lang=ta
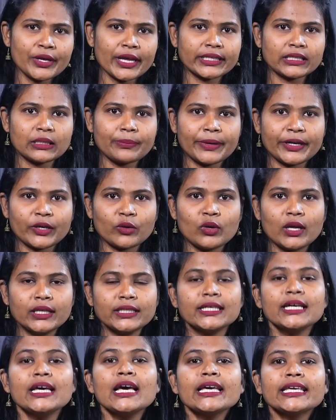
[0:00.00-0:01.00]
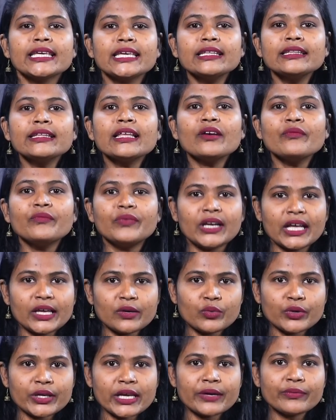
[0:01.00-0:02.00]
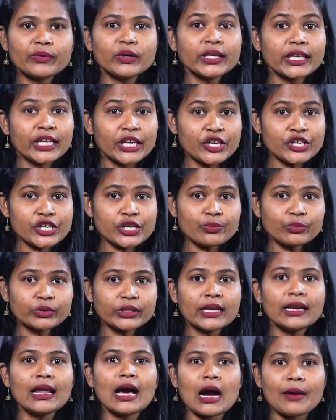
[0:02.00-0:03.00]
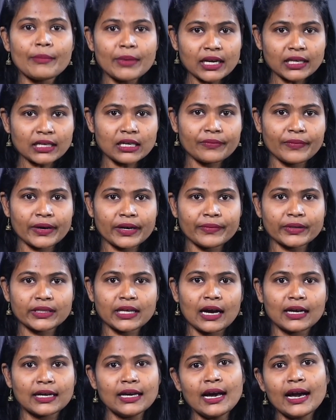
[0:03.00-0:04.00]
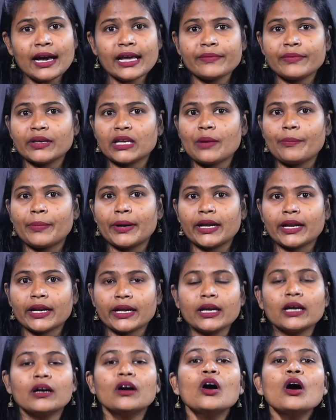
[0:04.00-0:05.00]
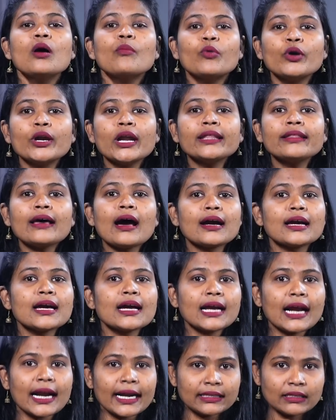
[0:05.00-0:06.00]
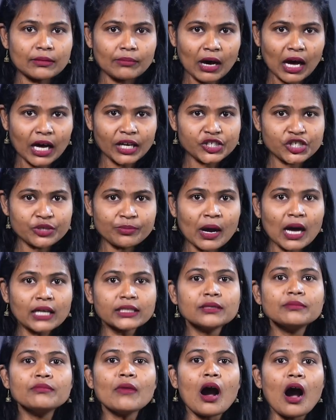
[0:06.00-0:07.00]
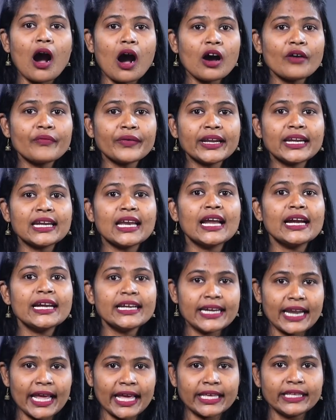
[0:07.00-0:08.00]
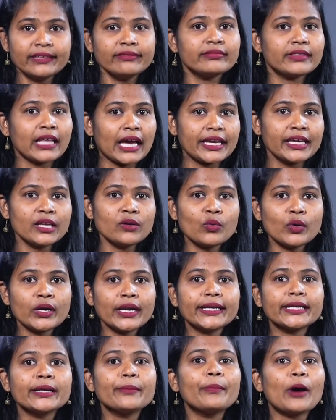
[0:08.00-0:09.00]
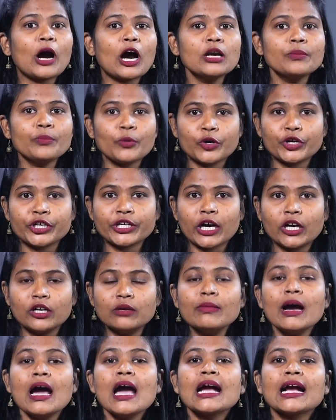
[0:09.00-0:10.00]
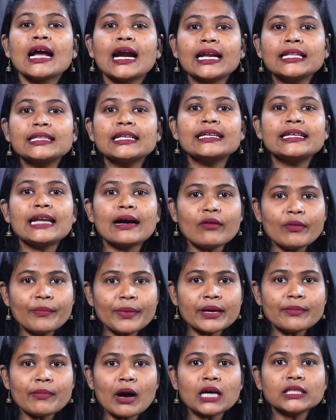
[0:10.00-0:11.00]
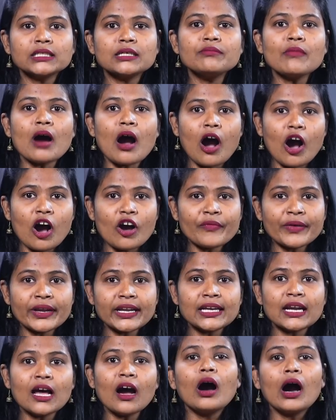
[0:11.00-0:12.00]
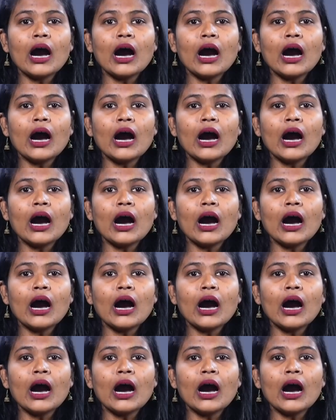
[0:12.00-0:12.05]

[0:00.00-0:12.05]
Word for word: உயர்த்தப்பட்டுள்ளது இந்த விலை உயர்வு இன்று முதல் அமலுக்கு வருவதாக அறிவிக்கப்பட்டிருக்கு முன்னதாக கடந்த மார்ச் மாதம் ஆவின்ல நெய் தயிர் உள்ளிட்ட பால் பொருட்களும் கடந்த நவம்பர் மாதம் ஆவின்ல